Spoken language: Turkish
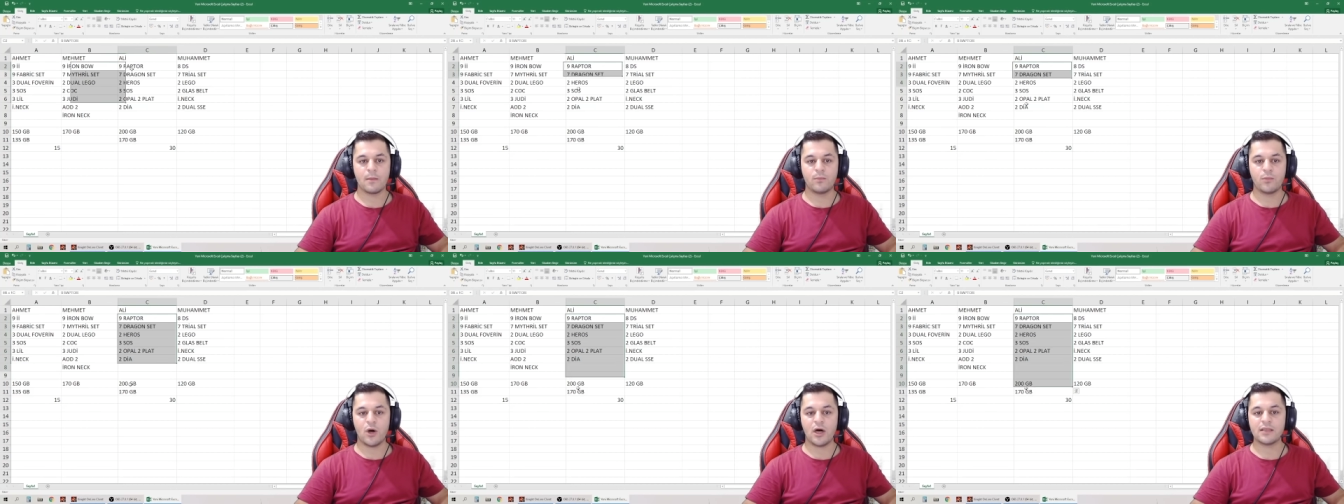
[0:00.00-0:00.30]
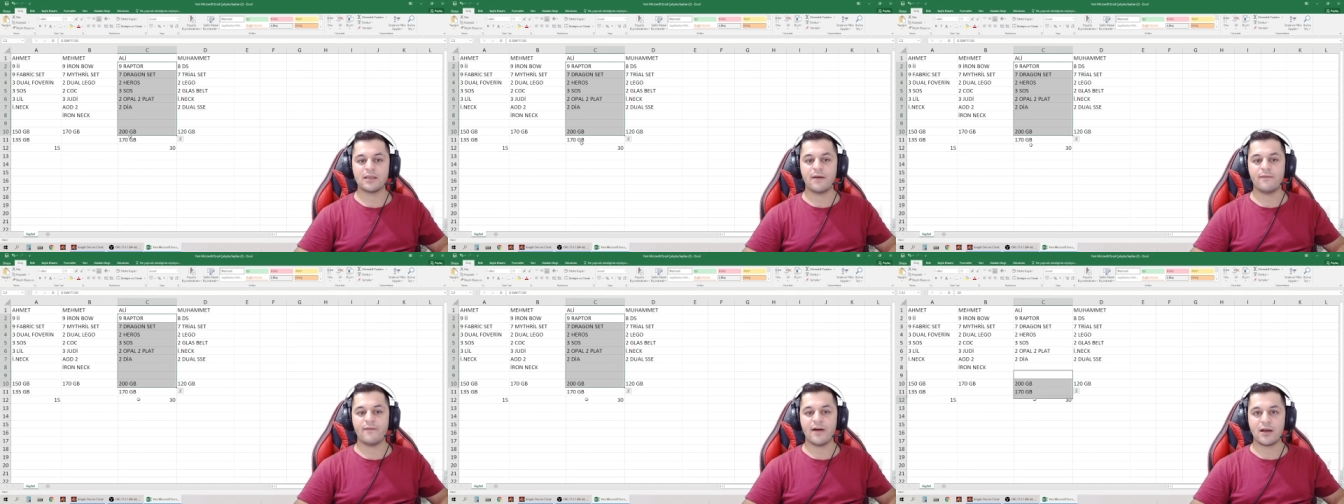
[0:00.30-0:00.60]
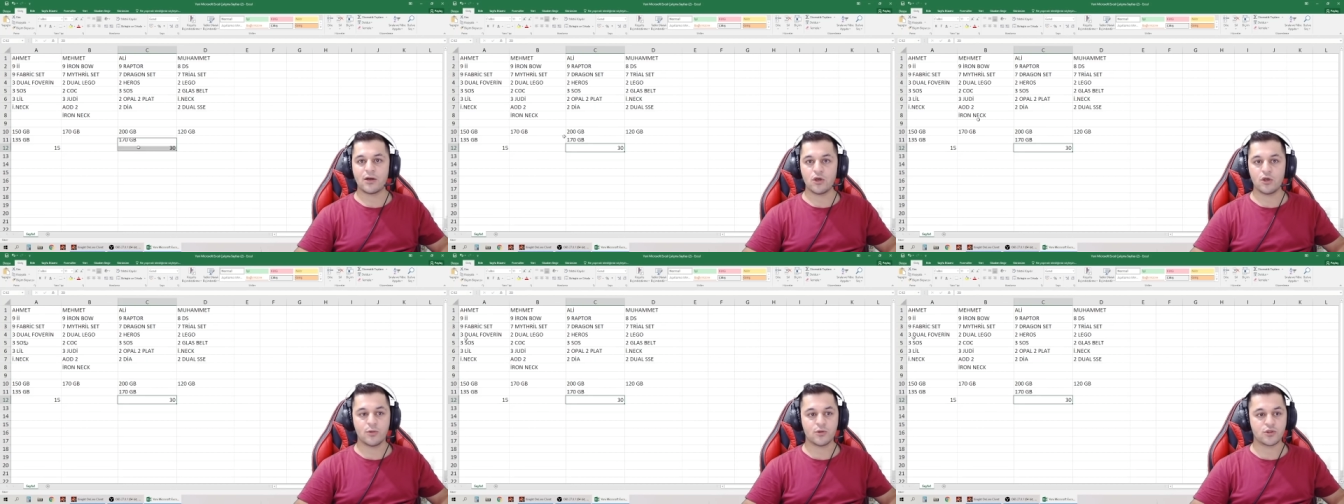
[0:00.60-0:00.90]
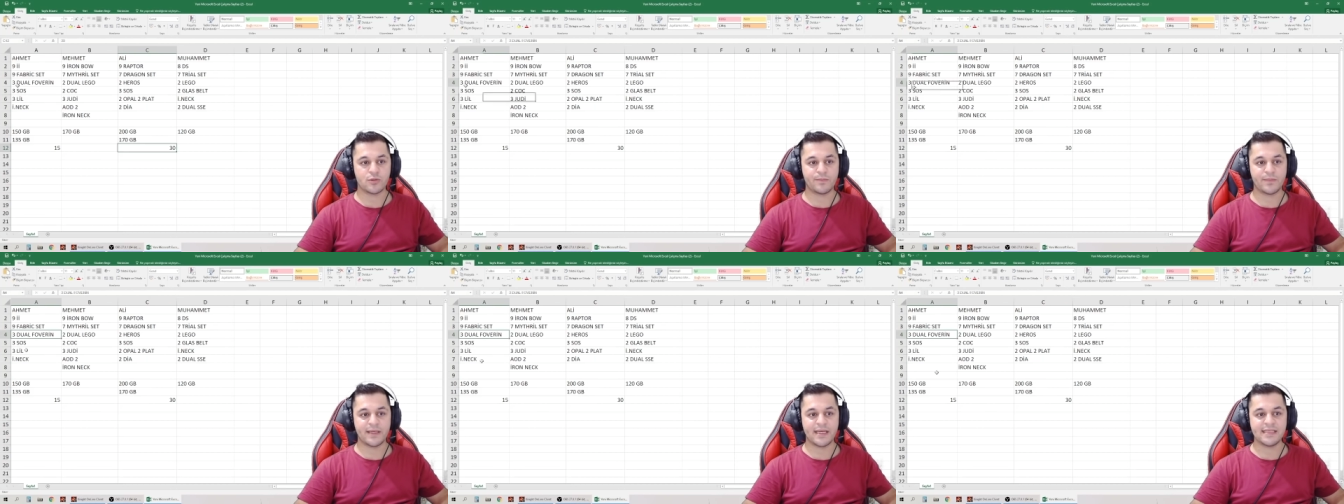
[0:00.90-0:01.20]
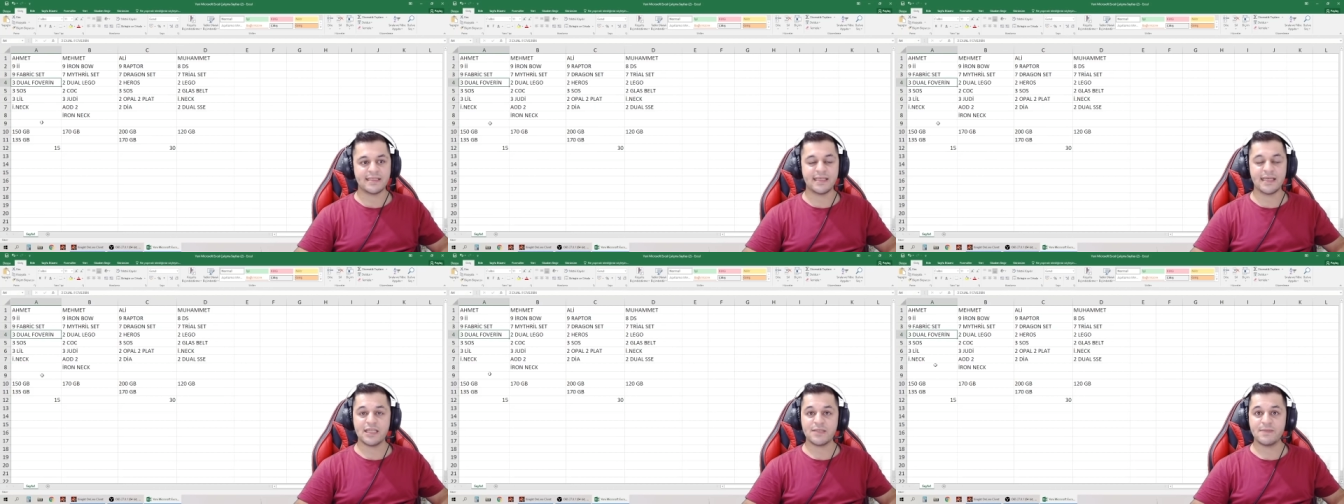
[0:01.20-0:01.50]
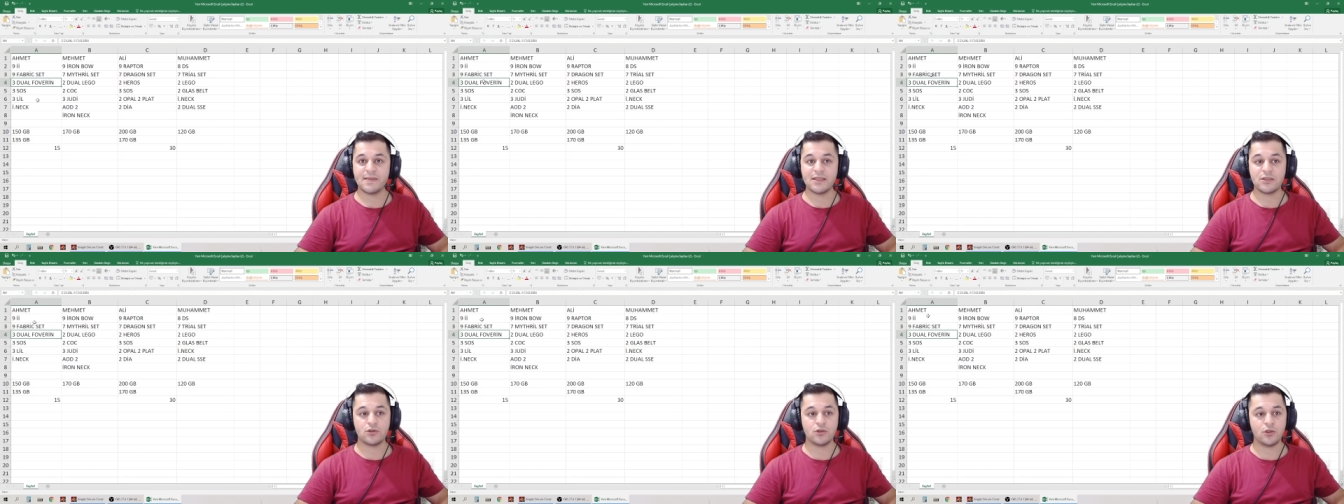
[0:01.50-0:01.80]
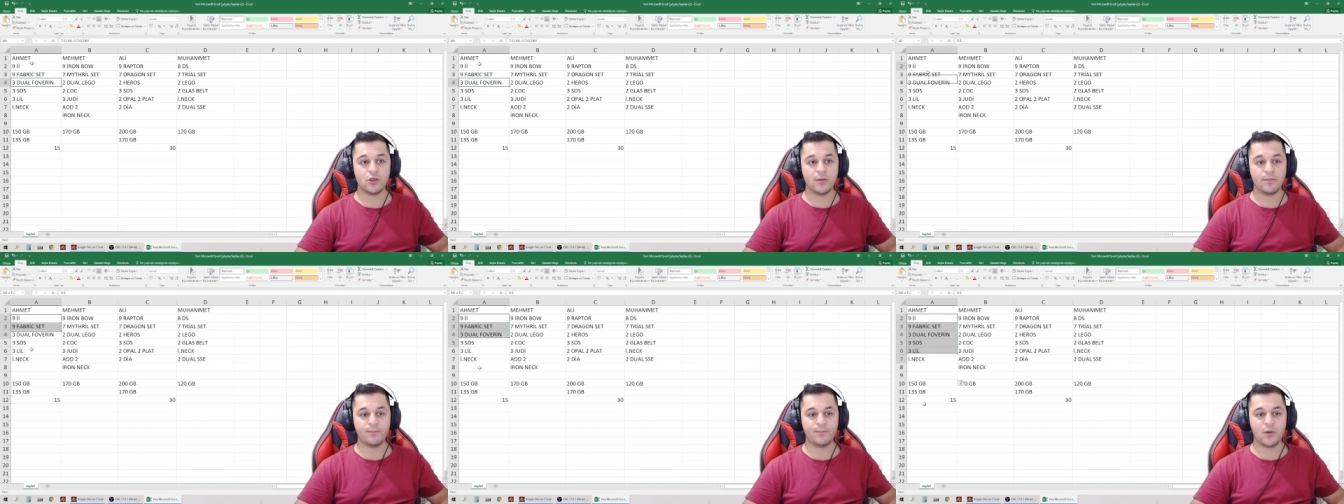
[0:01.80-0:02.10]
Bu adam Warrior'u bozup Priest'e geçmek
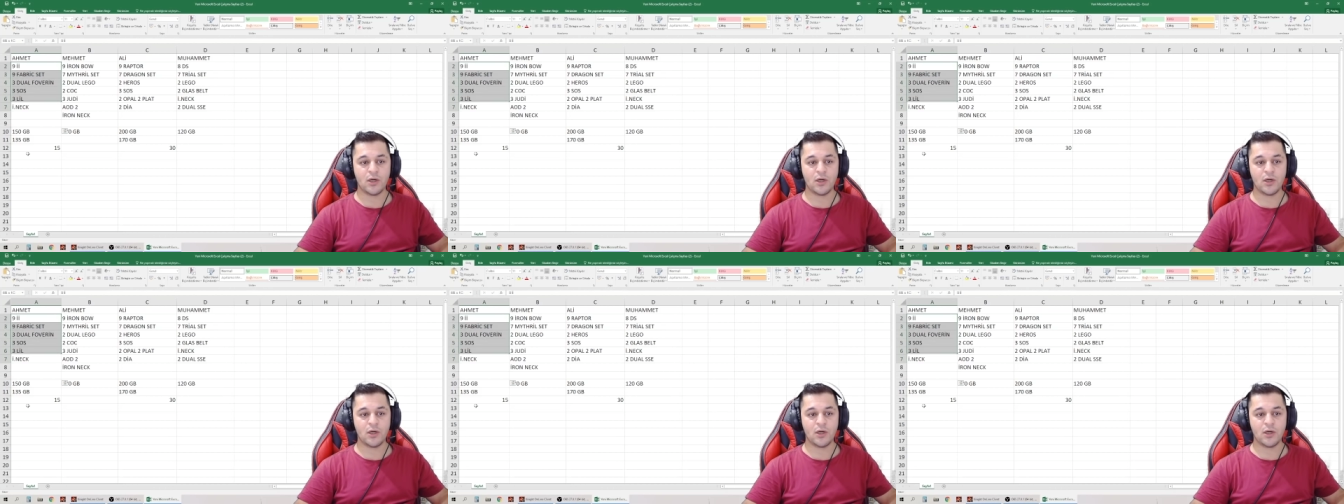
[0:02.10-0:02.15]
istiyor.